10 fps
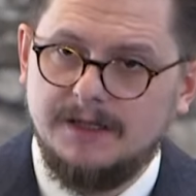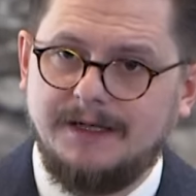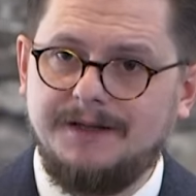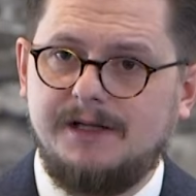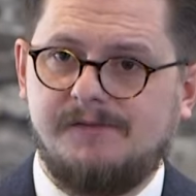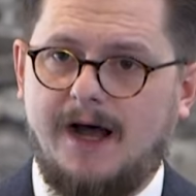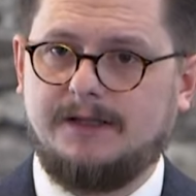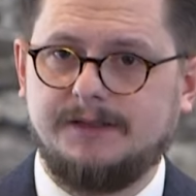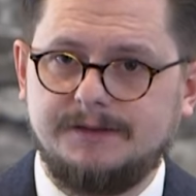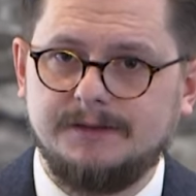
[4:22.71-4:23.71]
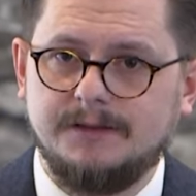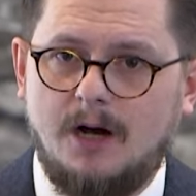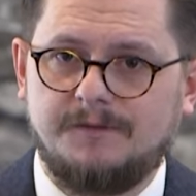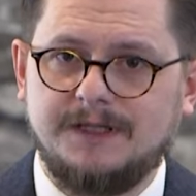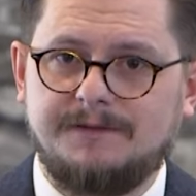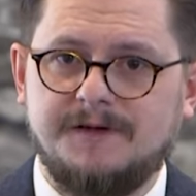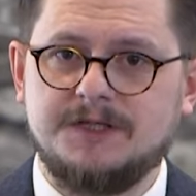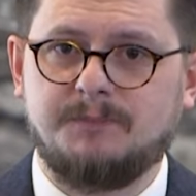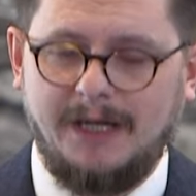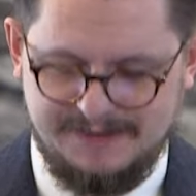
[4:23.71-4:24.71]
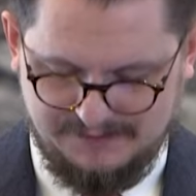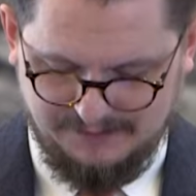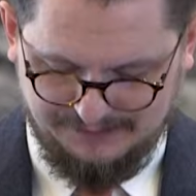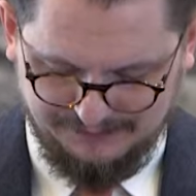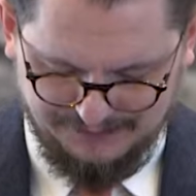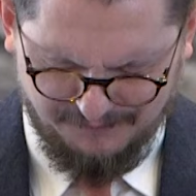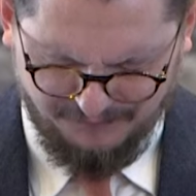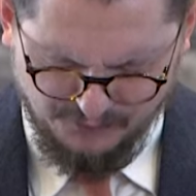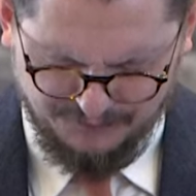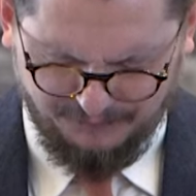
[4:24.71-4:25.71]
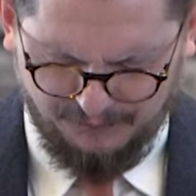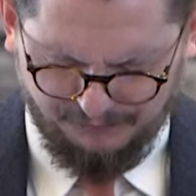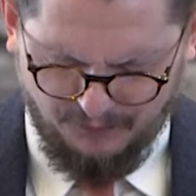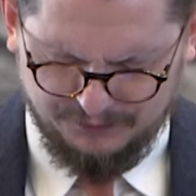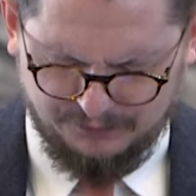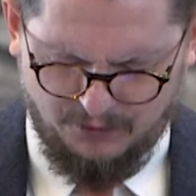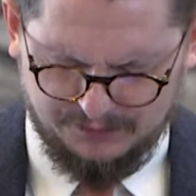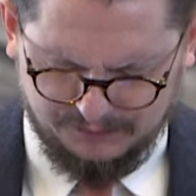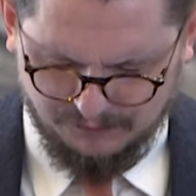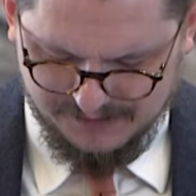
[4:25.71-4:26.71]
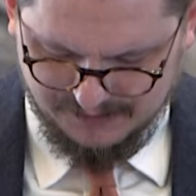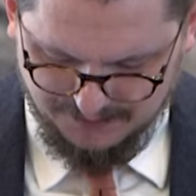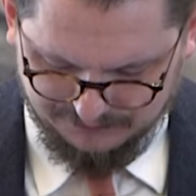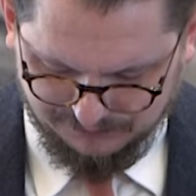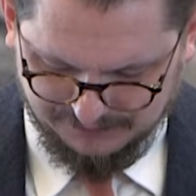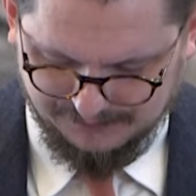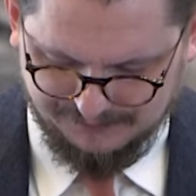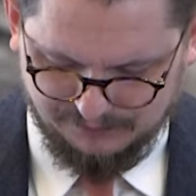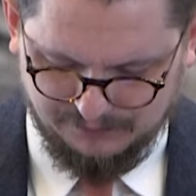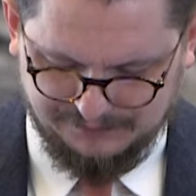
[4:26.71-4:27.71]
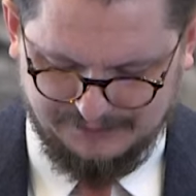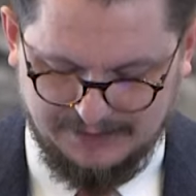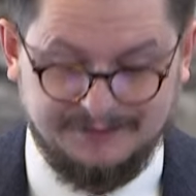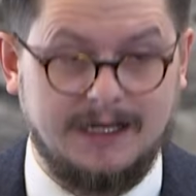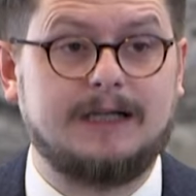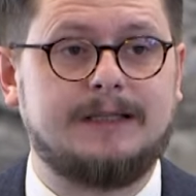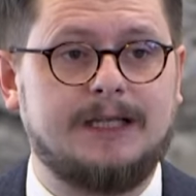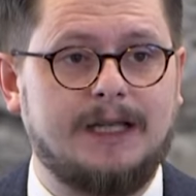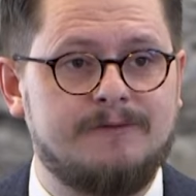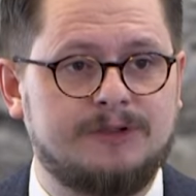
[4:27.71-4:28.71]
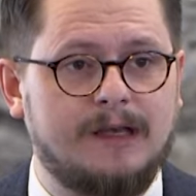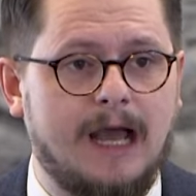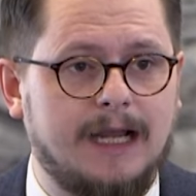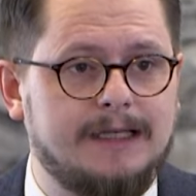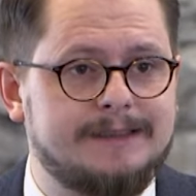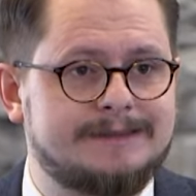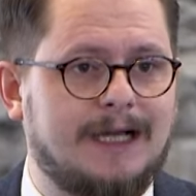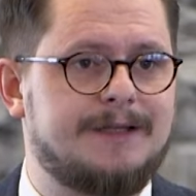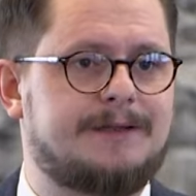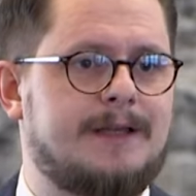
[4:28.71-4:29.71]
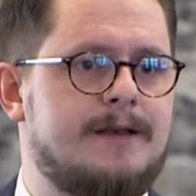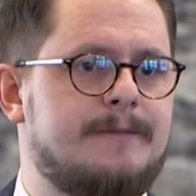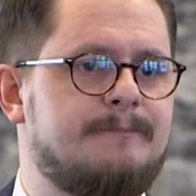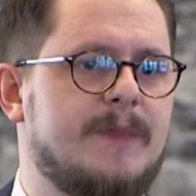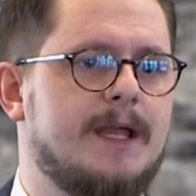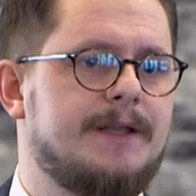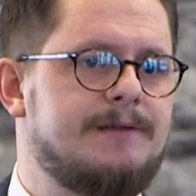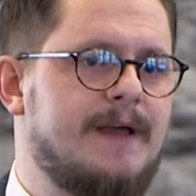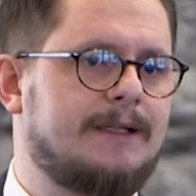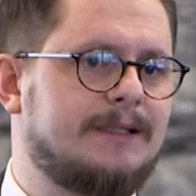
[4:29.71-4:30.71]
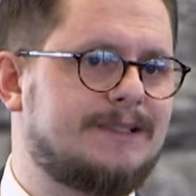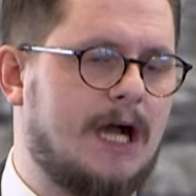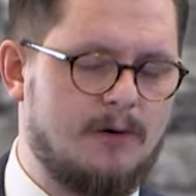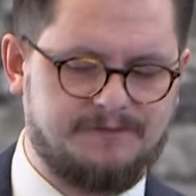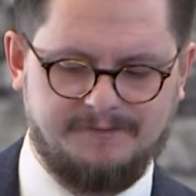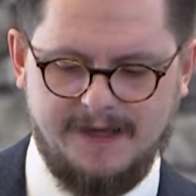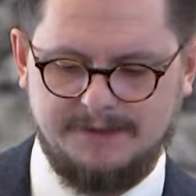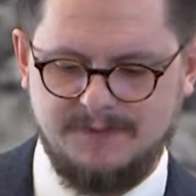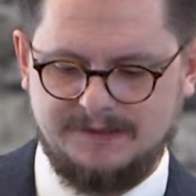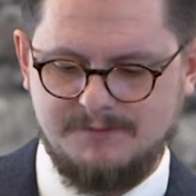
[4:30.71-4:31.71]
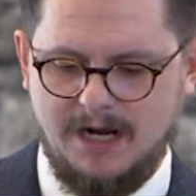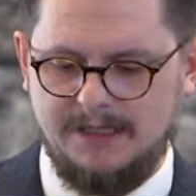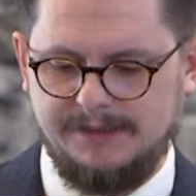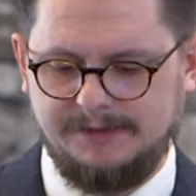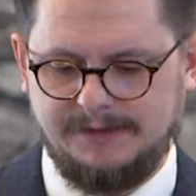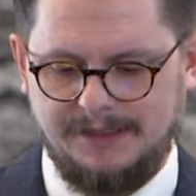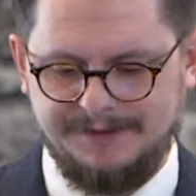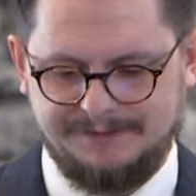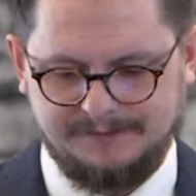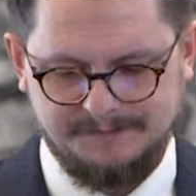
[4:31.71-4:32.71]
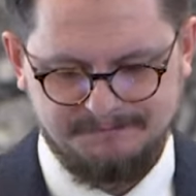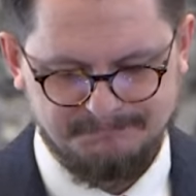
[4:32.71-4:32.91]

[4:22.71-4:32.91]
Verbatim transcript: Denn sie warteten auf das Versprechen, dass es erfüllt wird von Gott durch Jesus Christus, der gesagt hat, er wird den Heiligen Geist senden, sie werden getauft werden mit dem Heiligen Geist.